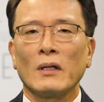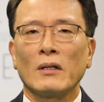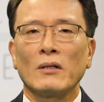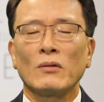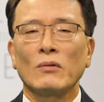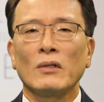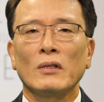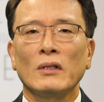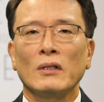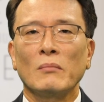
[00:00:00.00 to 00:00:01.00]
그래서
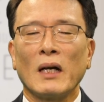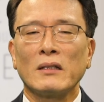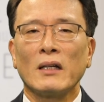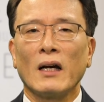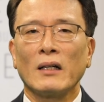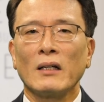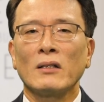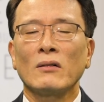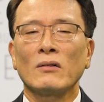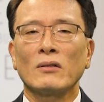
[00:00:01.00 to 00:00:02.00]
우리는 마치 안
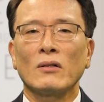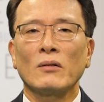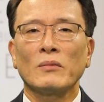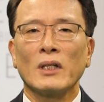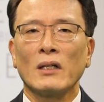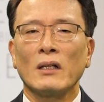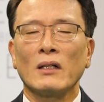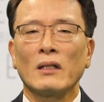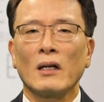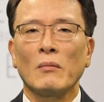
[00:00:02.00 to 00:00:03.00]
계신 것처럼
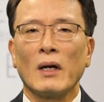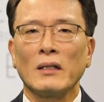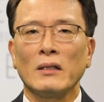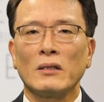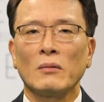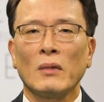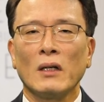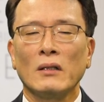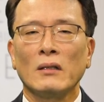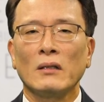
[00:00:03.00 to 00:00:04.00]
착각할 때가 많이
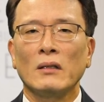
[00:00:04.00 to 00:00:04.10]
있지만